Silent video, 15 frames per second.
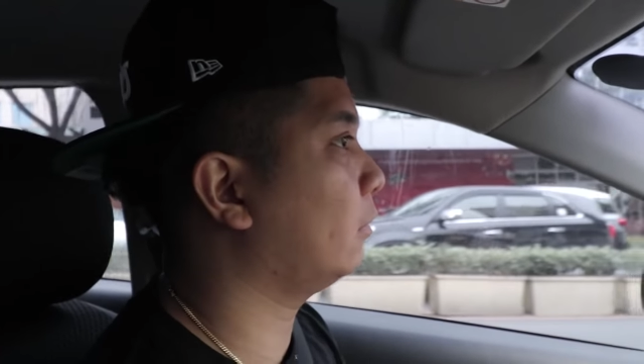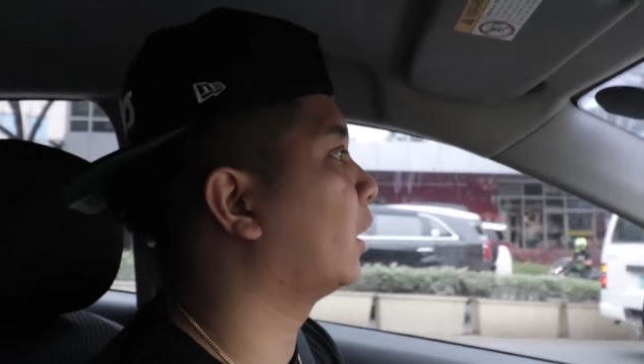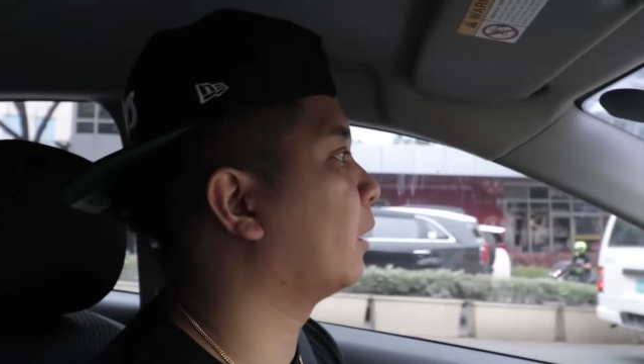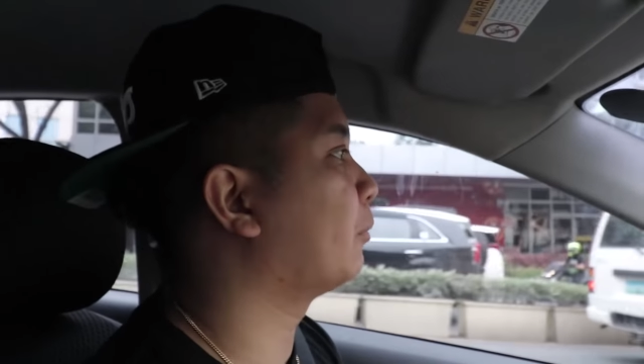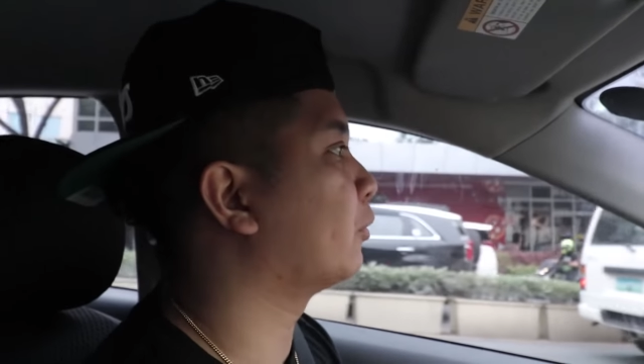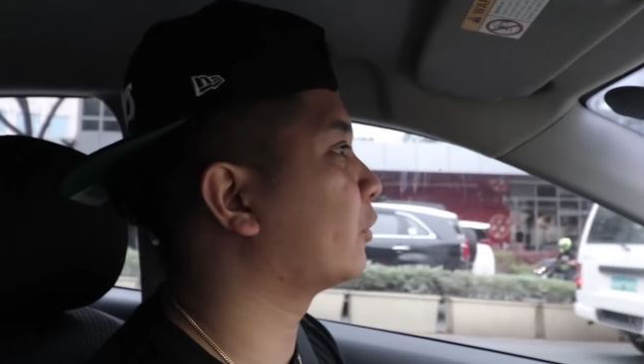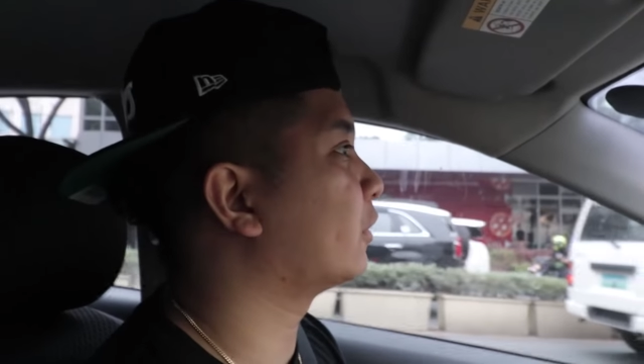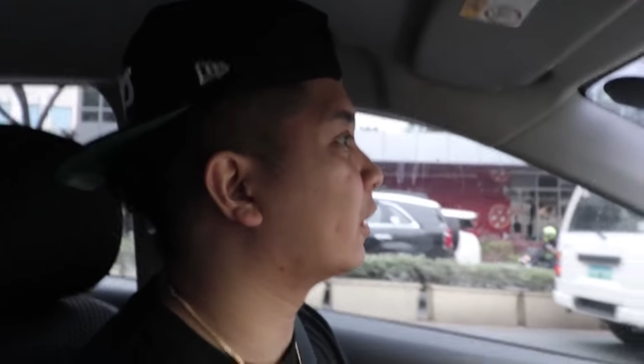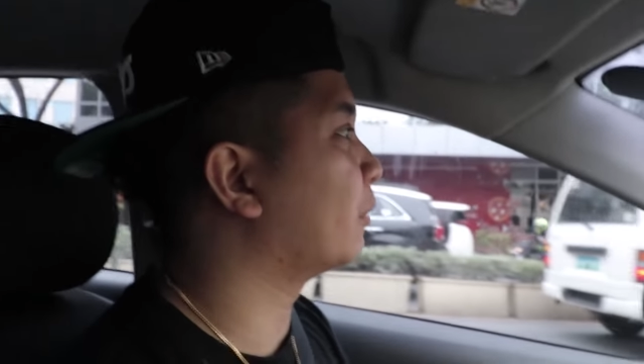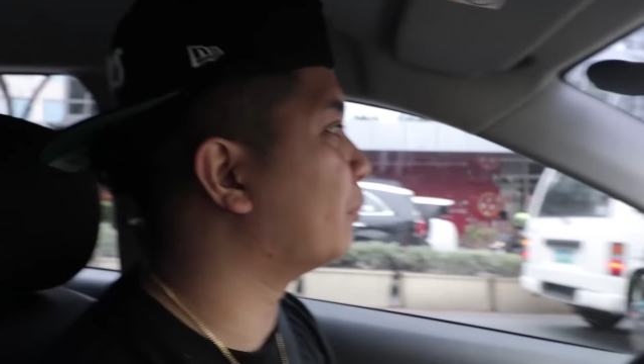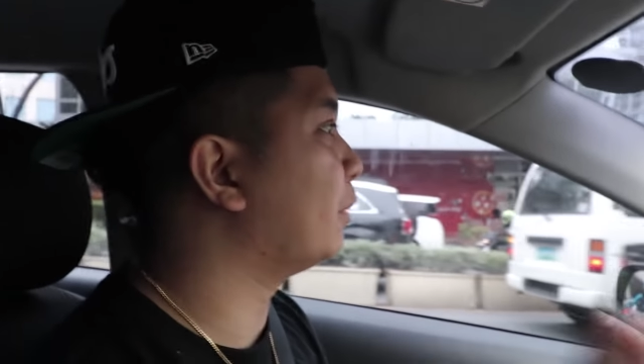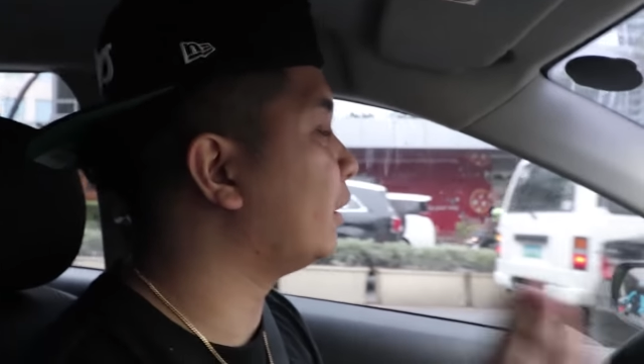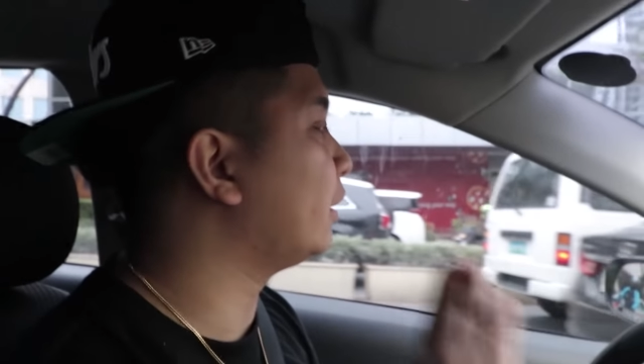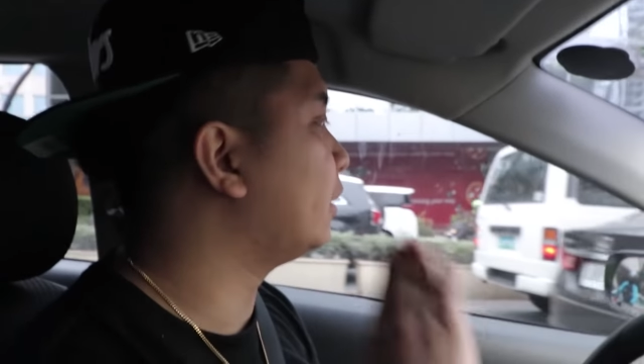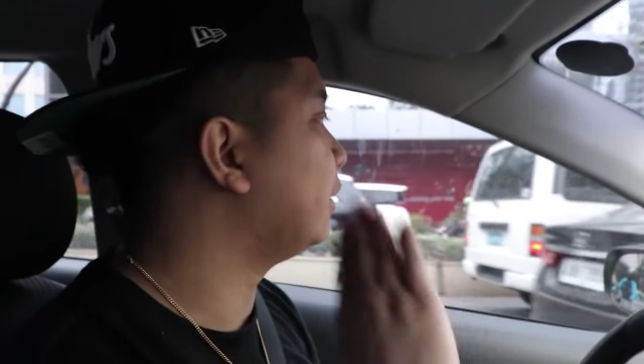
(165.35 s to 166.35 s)
Tapos
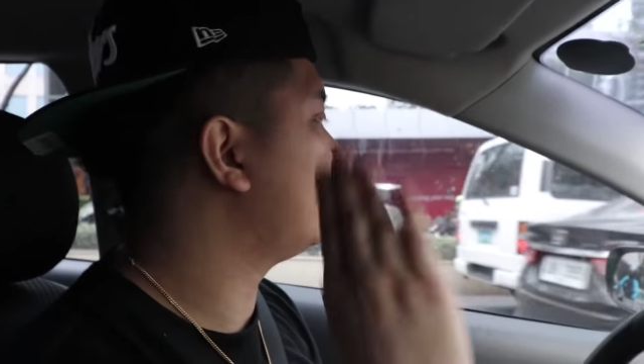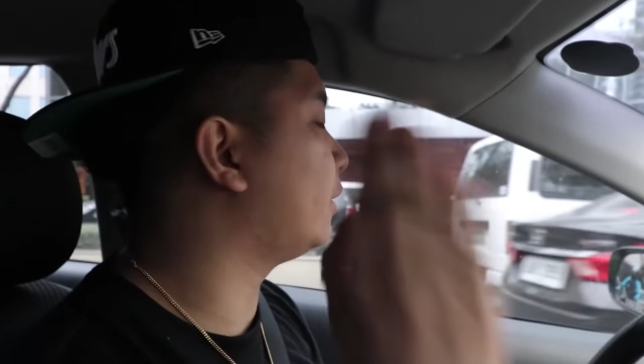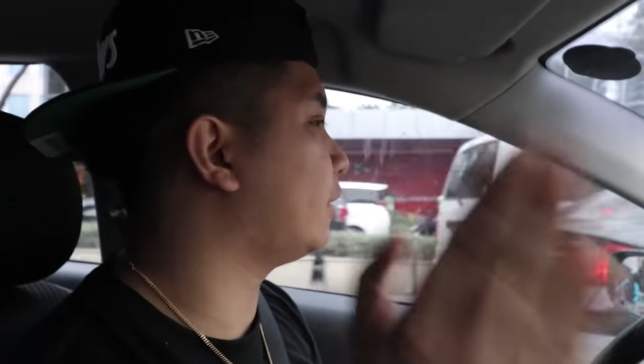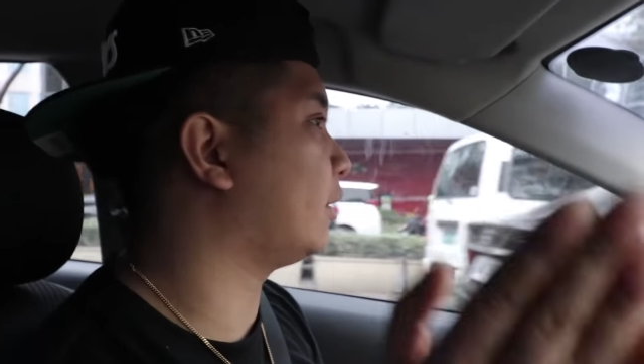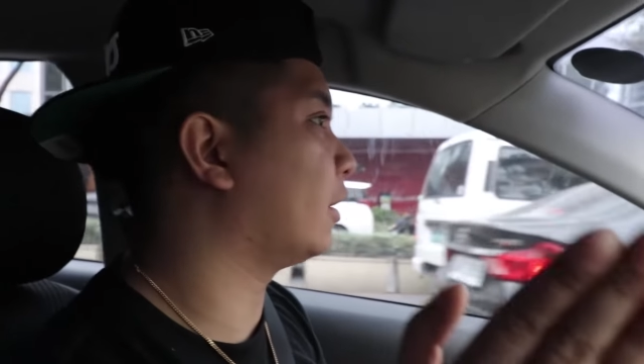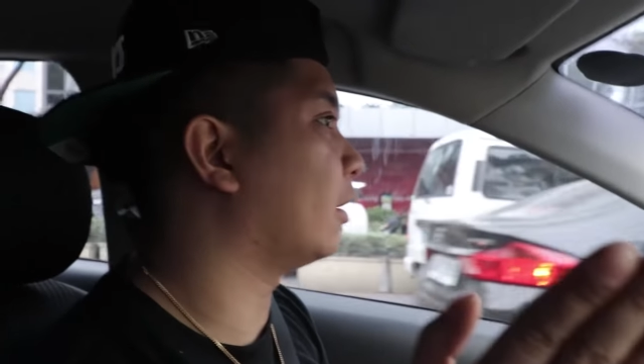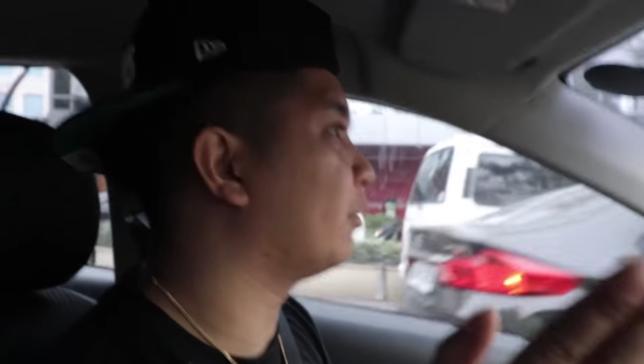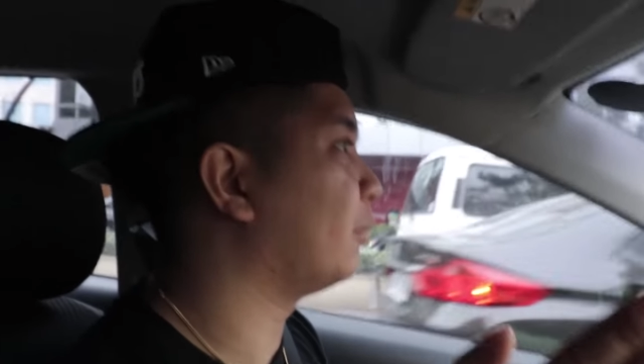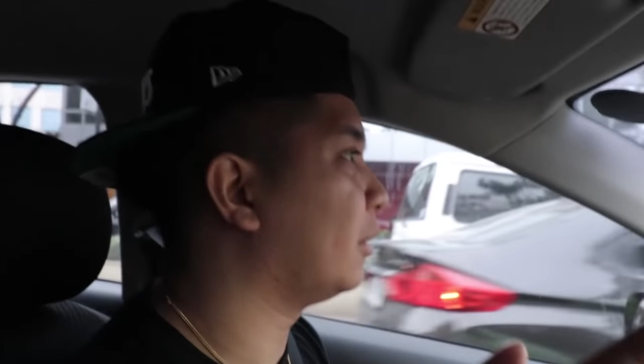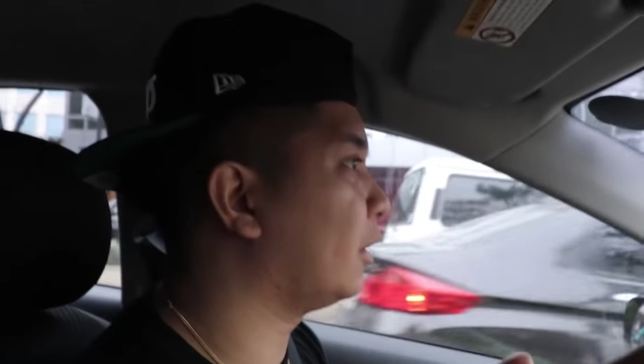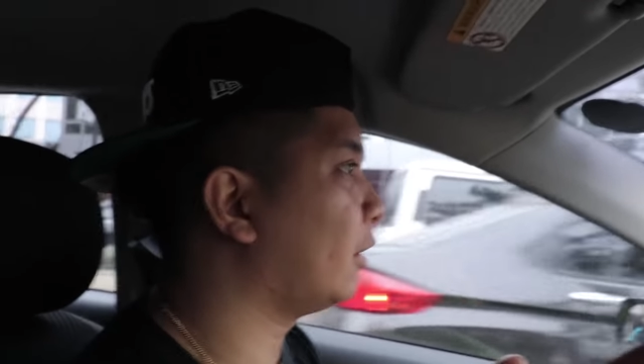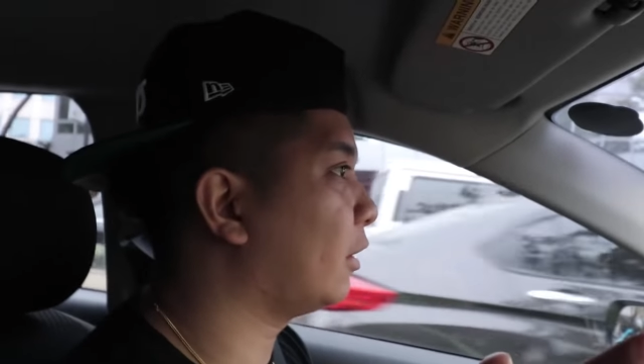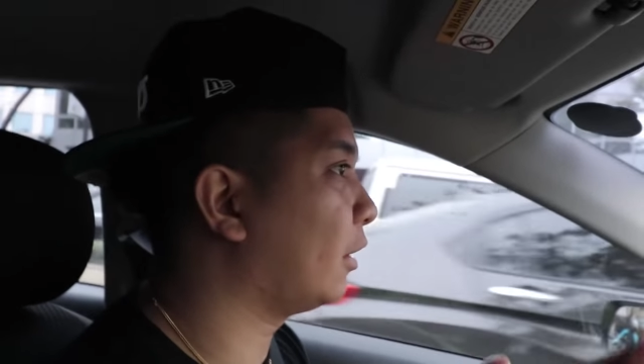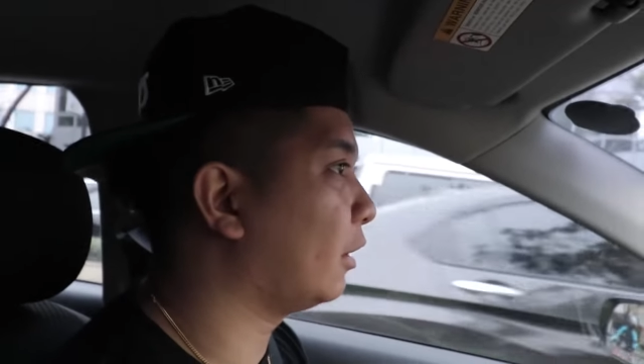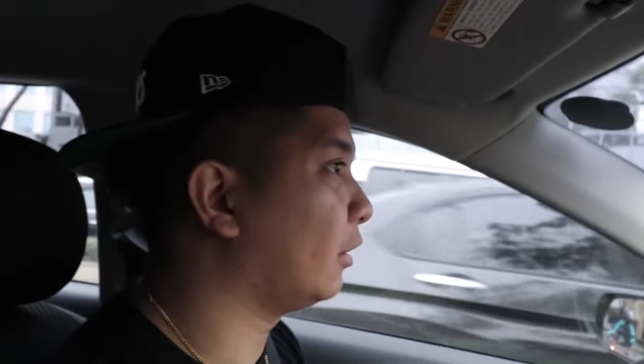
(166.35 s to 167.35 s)
nag-BGC kami